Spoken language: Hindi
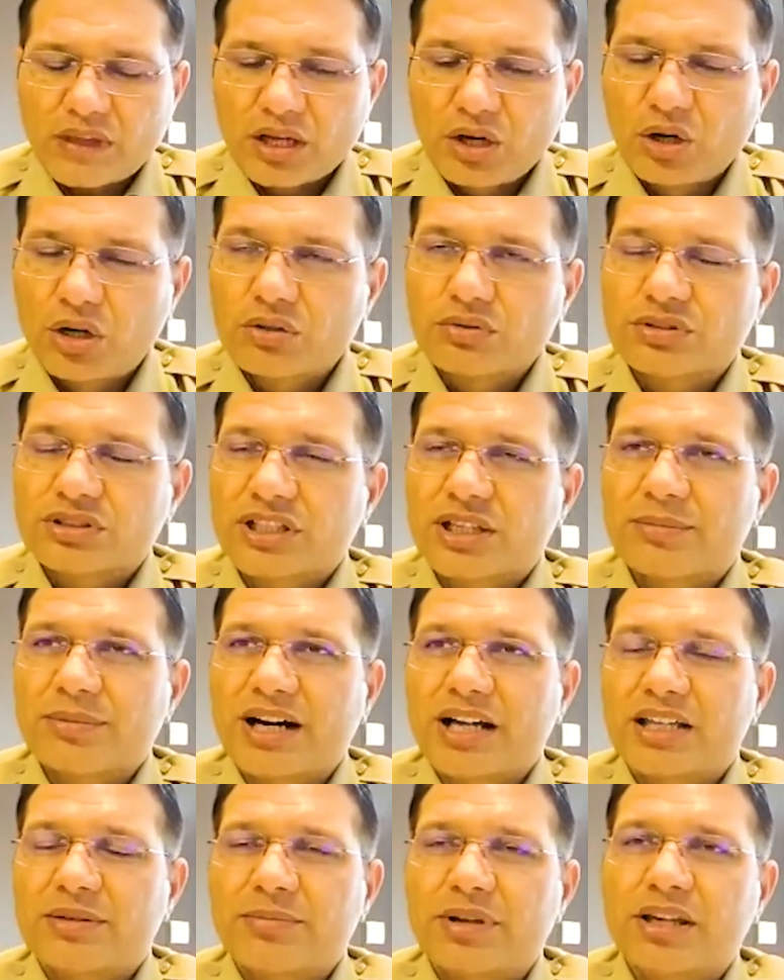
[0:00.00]
और उसके
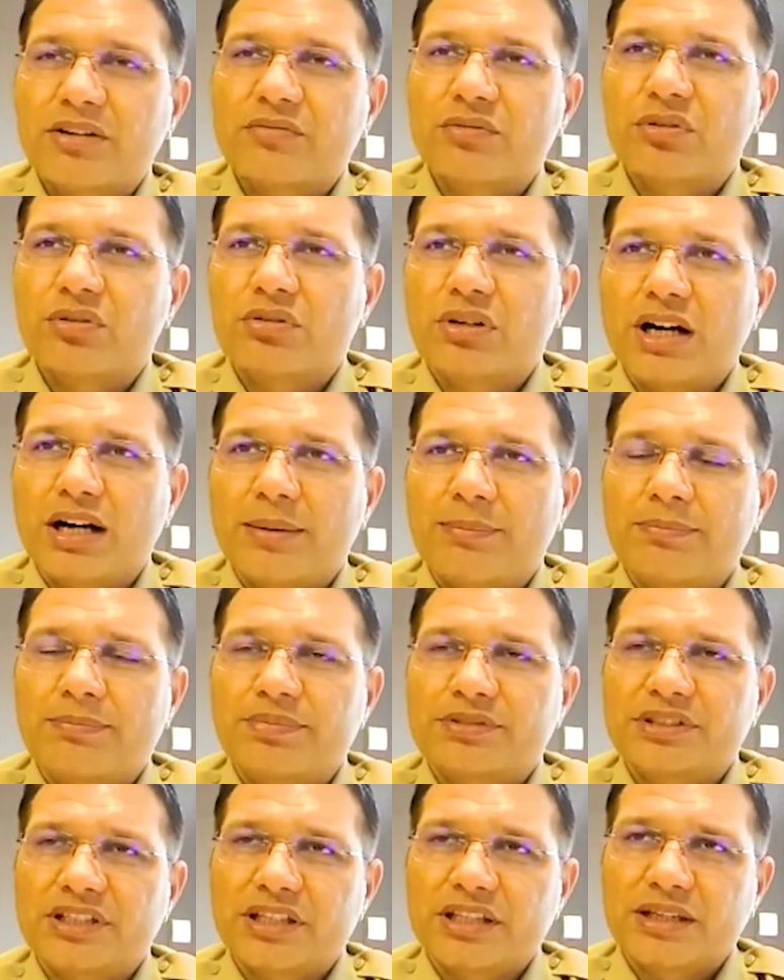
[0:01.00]
बाद में वो
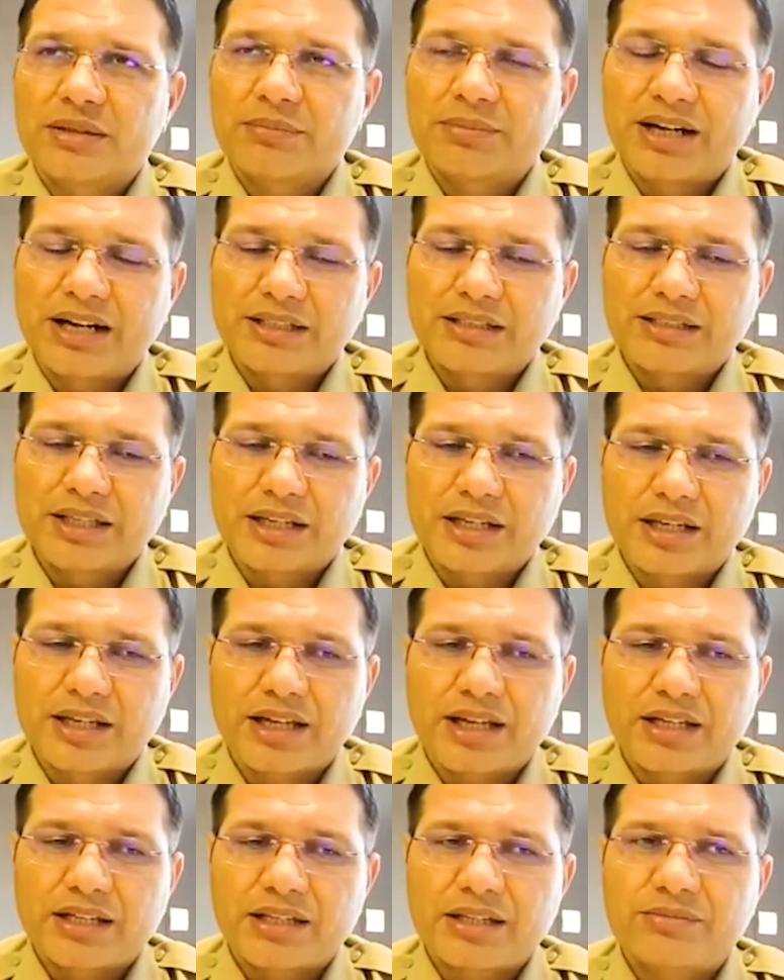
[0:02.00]
आपसे बात
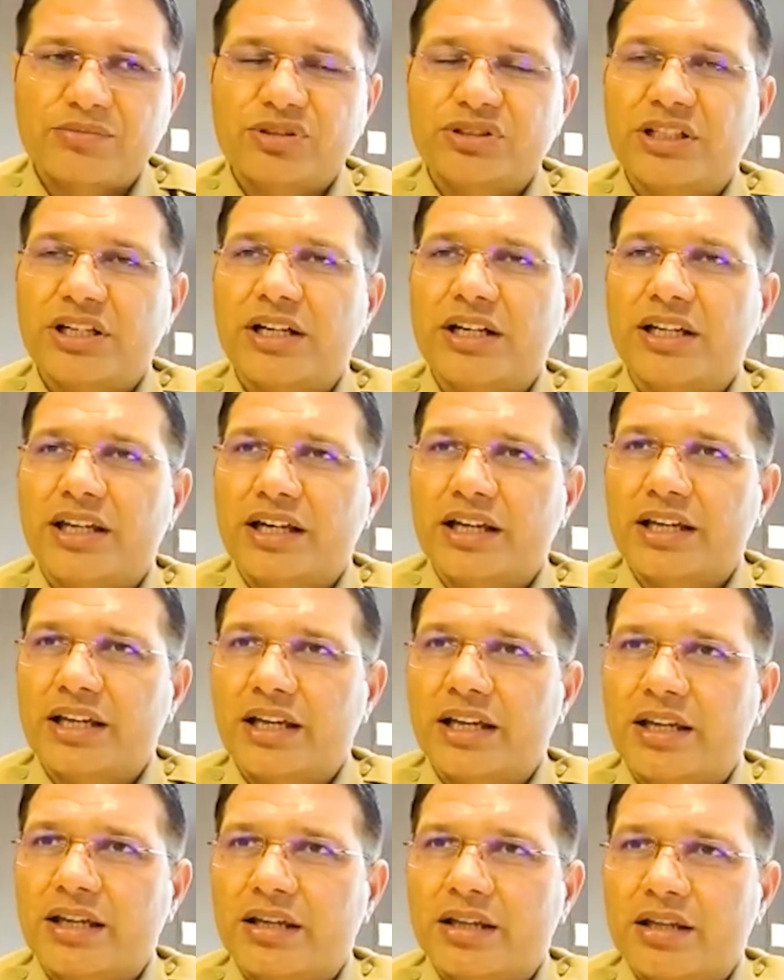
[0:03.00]
करेगा कि मुझे इंडिया आना
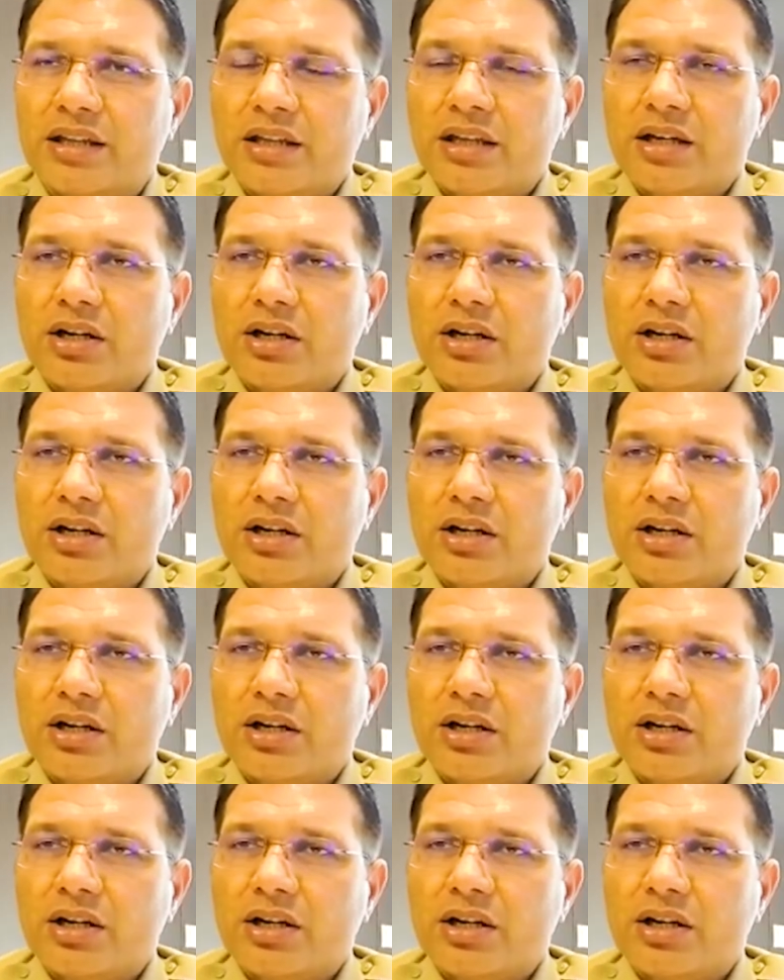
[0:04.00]
है